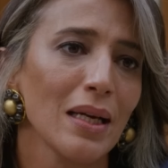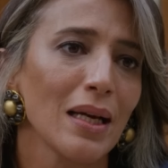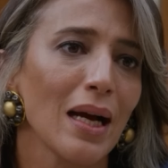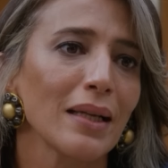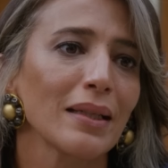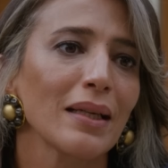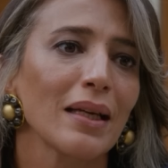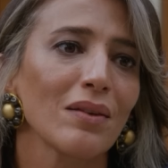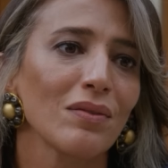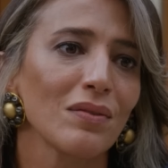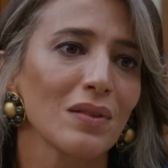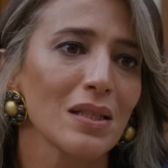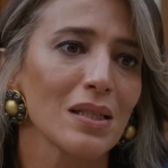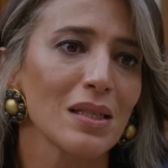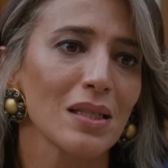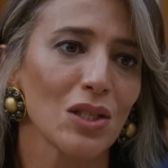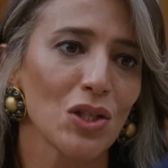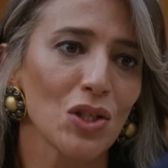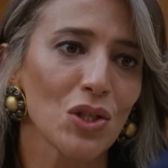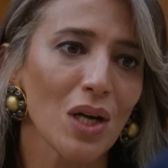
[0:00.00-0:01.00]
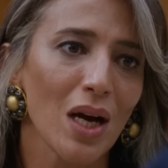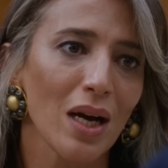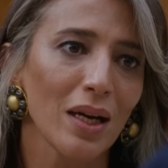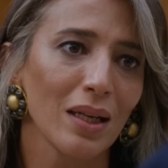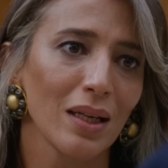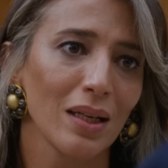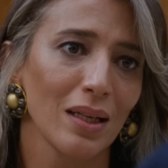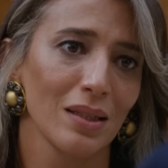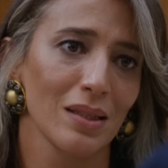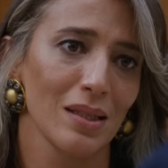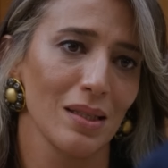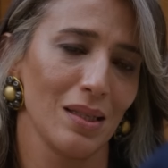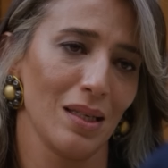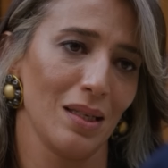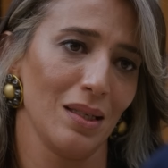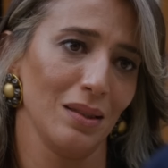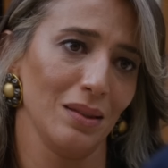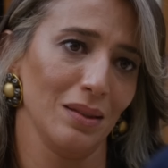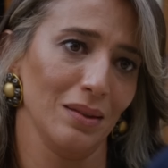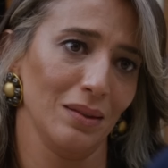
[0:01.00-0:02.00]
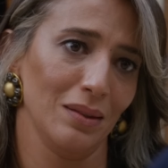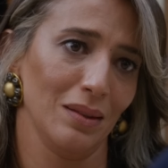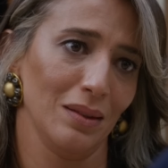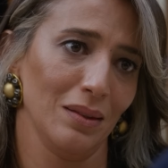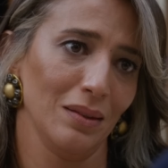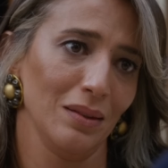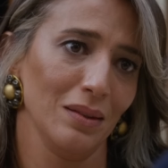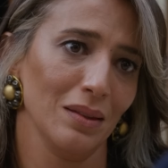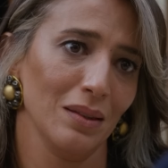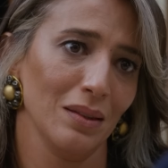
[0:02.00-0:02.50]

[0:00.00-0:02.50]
Yani eviniz icra ile elinizden alındı.